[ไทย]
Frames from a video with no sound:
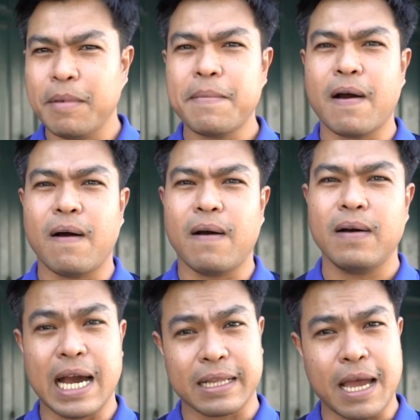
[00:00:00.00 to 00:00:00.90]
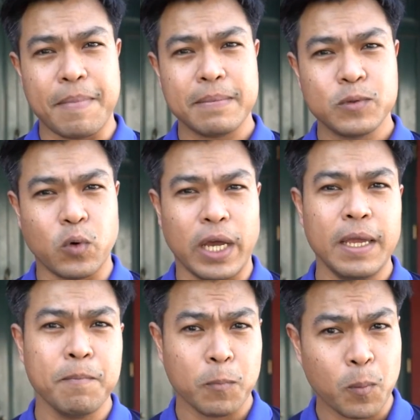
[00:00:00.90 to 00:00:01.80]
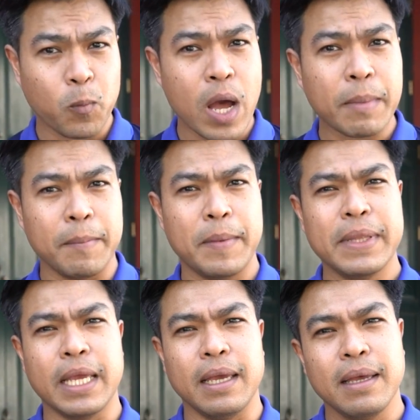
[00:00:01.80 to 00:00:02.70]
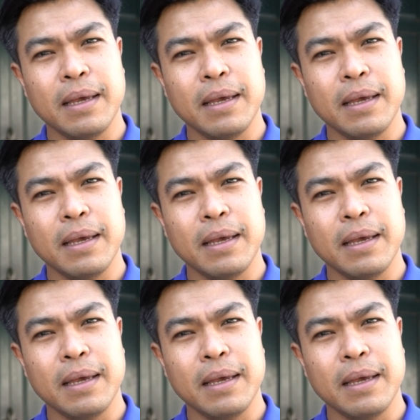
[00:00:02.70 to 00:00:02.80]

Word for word: ดีไม่พอ อยากถ่ายภาพสวยมุมกว้างแบบมีมิติ